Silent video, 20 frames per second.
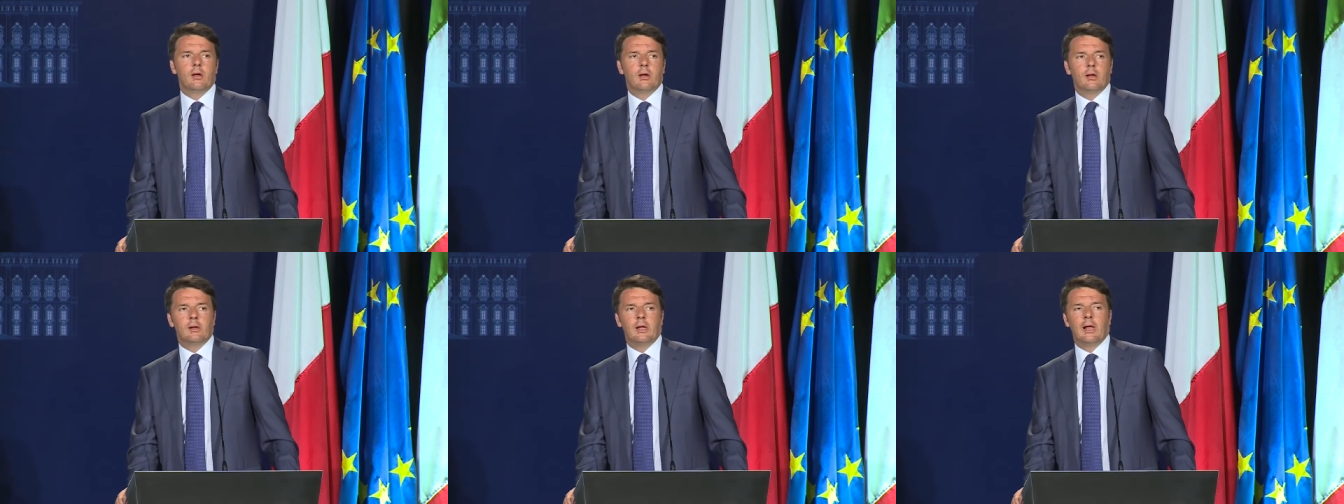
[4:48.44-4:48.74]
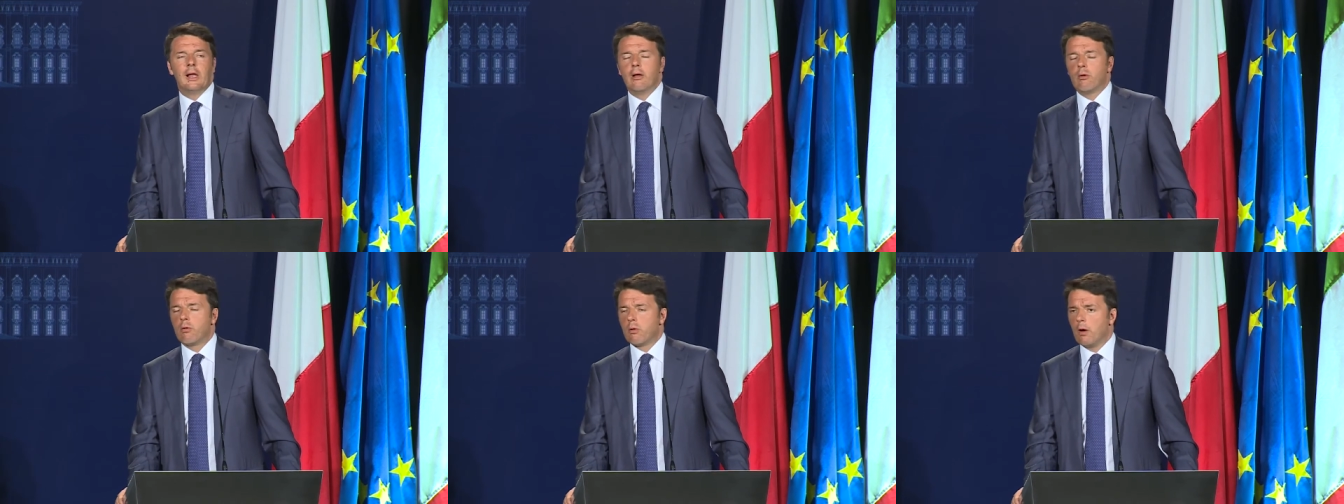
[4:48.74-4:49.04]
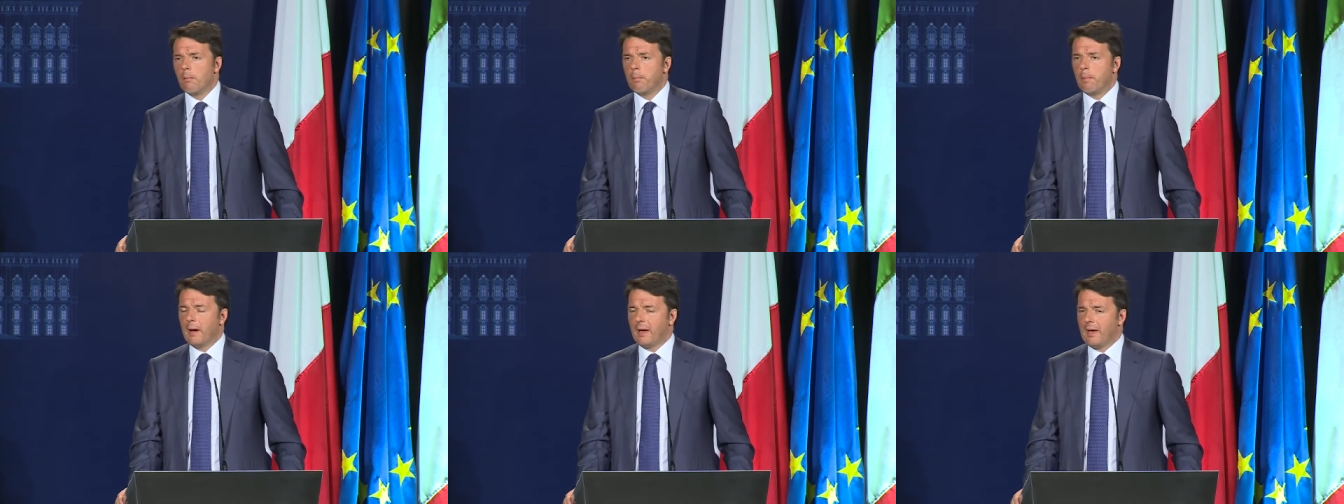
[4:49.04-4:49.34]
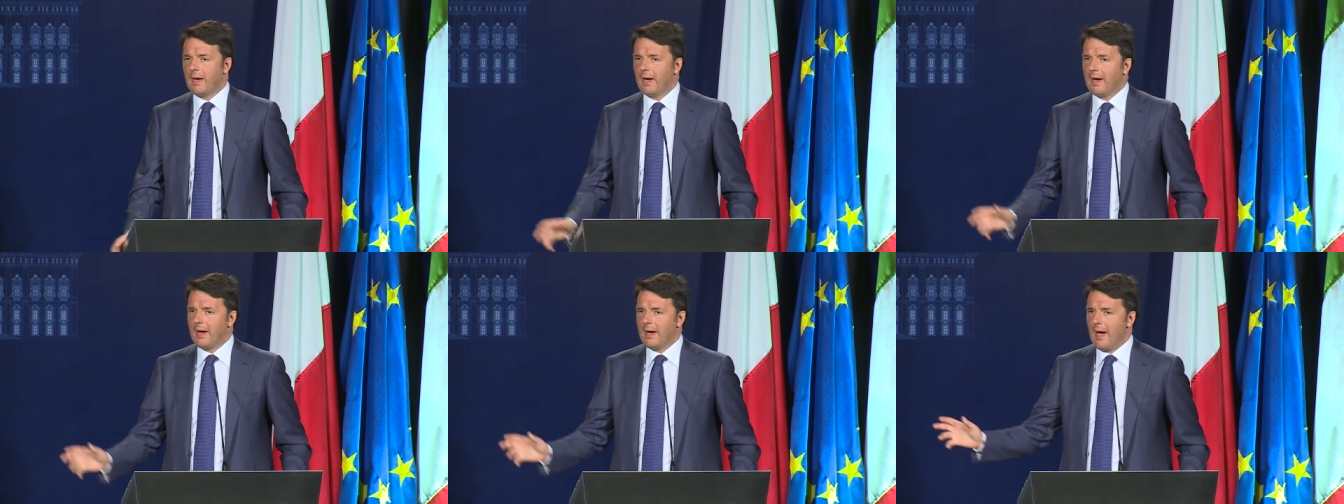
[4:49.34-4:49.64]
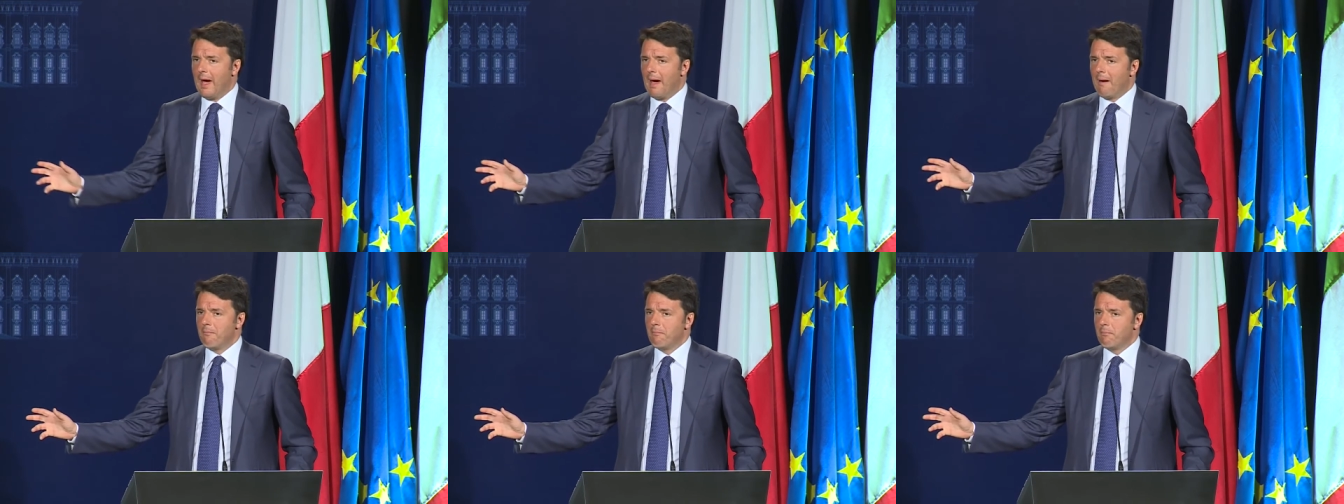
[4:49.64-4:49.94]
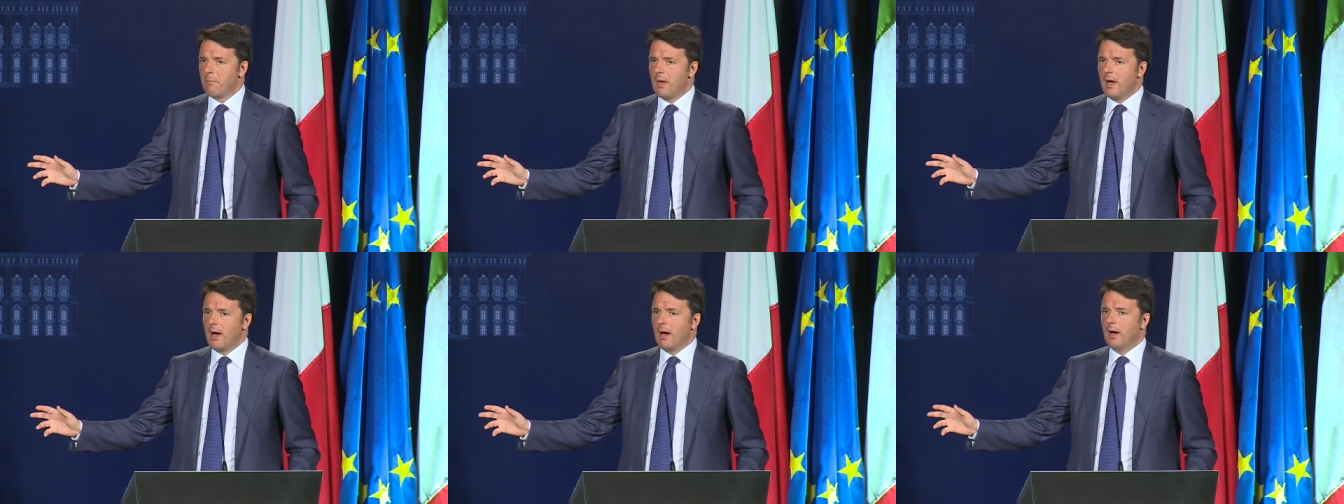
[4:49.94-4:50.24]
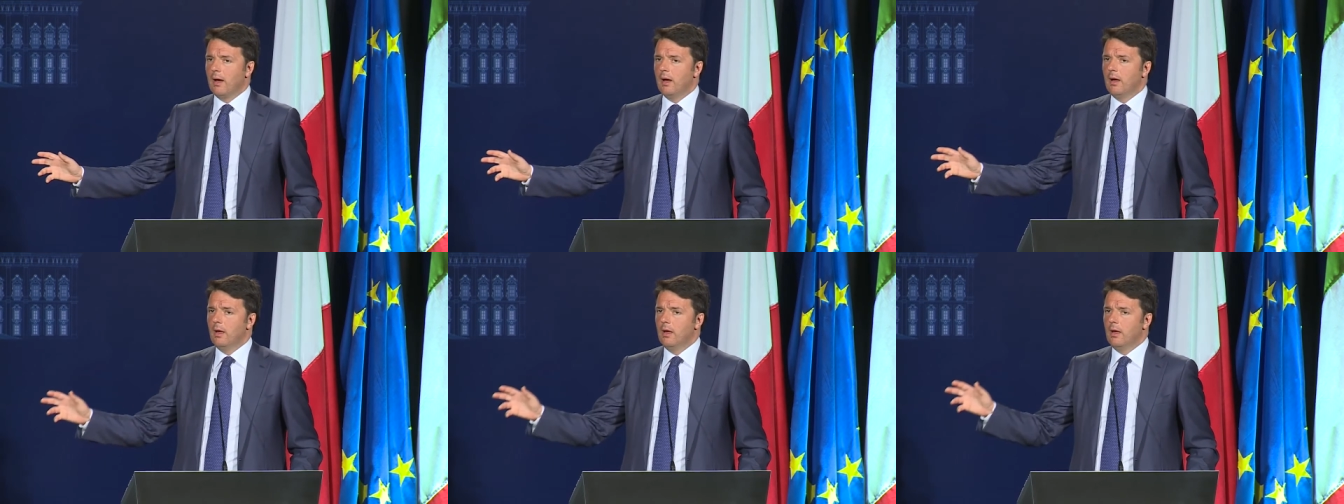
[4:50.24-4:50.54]
nell'Europa che
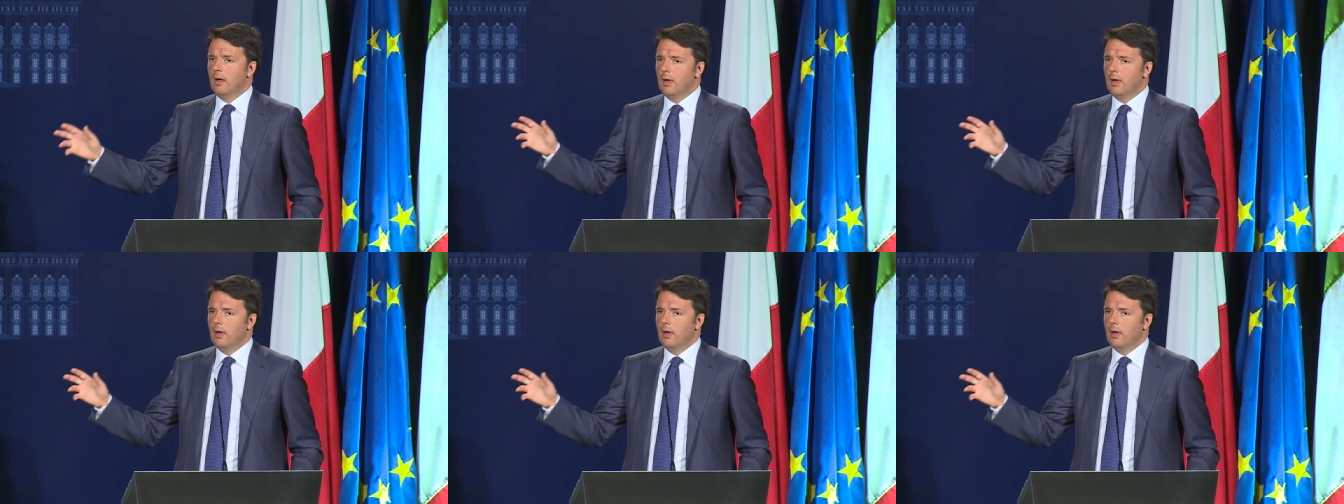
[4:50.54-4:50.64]
cambia